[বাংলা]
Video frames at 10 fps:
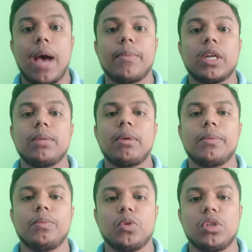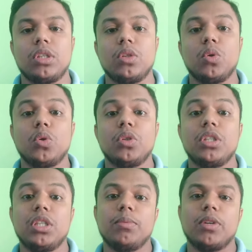আমরা কিভাবে প্রতিদিন
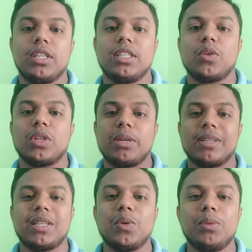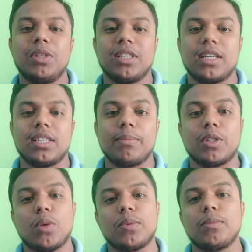দৈনন্দিন জীবনে যে কথাবার্তাগুলো বলে থাকি
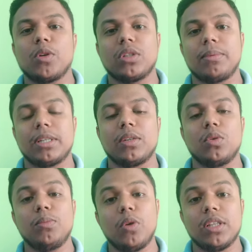আমরা সবসময় কথাবার্তাগুলো